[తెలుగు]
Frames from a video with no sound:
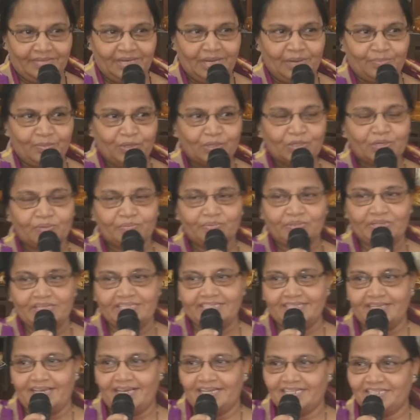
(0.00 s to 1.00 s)
నమ్మకంతో
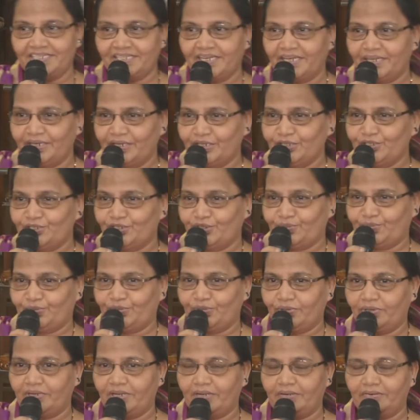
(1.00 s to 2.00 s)
సాక్ష్యాన్ని
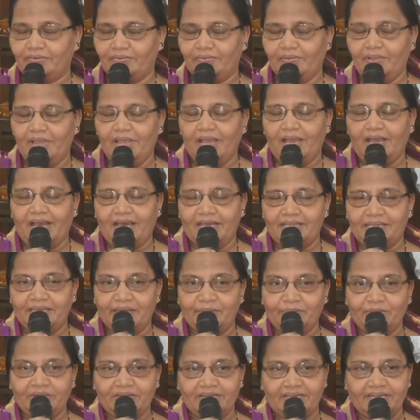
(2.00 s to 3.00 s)
చెప్తున్నాను
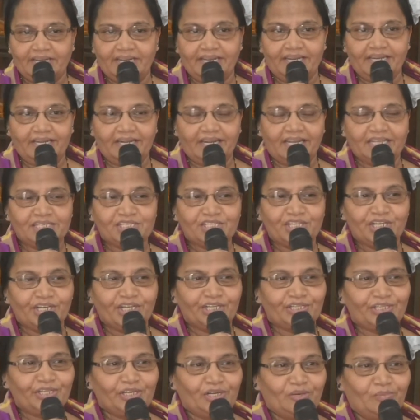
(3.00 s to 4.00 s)
అదేమంటే నా
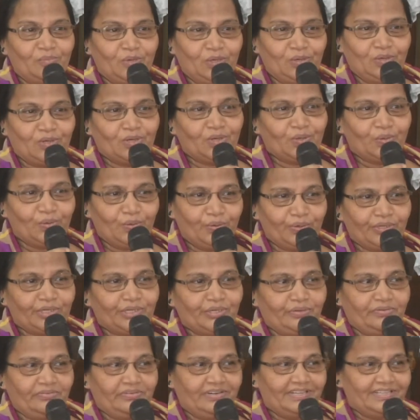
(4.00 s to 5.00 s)
చిన్నతనంలో ఒక కోరిక
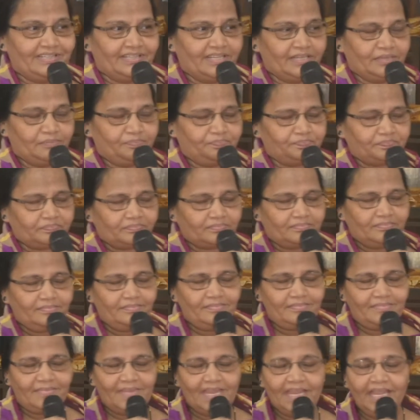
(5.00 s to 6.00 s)
ఉండింది
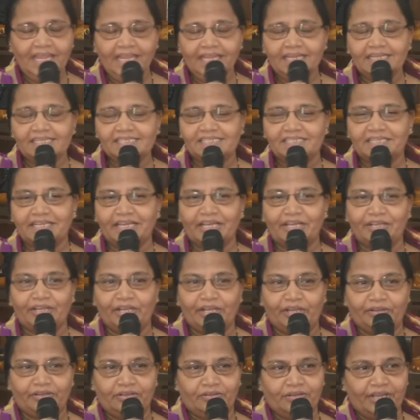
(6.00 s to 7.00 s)

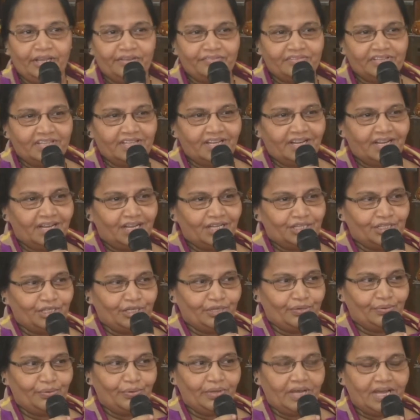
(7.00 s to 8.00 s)
హిస్కియాకి ఏ విధంగా
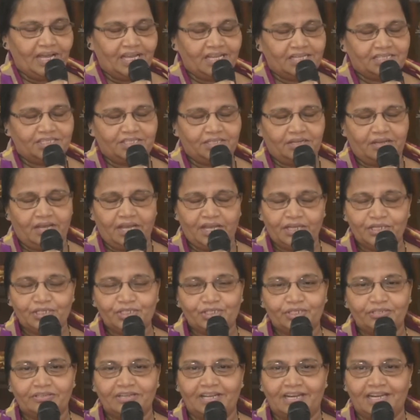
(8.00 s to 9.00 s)
దేవుడు ఆశ
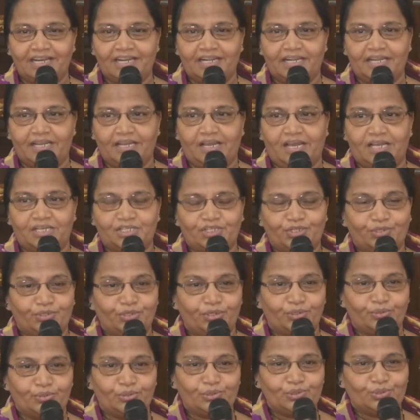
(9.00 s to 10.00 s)
ఆయుష్యాలని ఆశతో
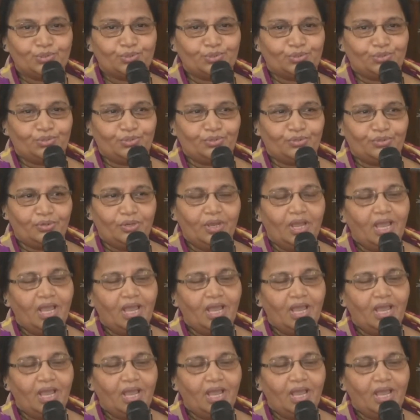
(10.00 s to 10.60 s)
ఎదురు చూస్తూ